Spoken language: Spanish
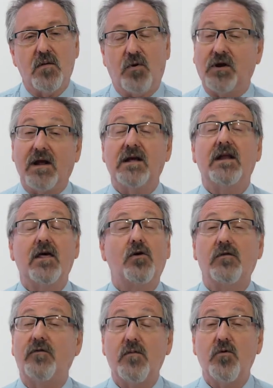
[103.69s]
Porque el criador
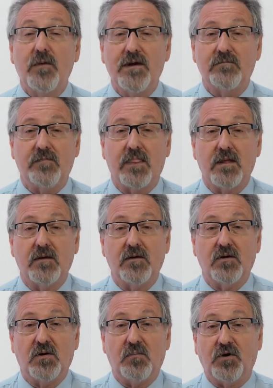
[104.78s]
le fue muy bien,
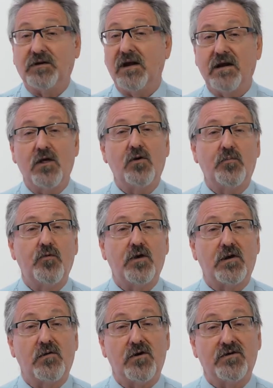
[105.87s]
porque el criador pudo
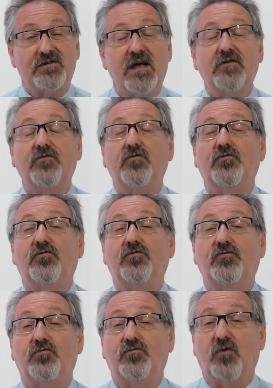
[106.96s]
revalorizar
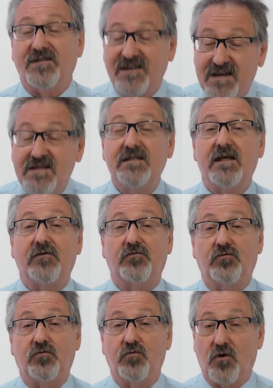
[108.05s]
su hacienda,
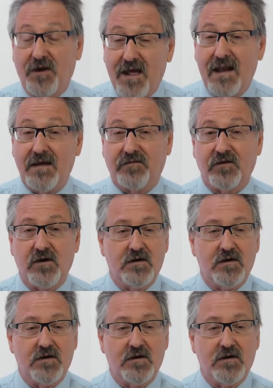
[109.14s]
sus corrales,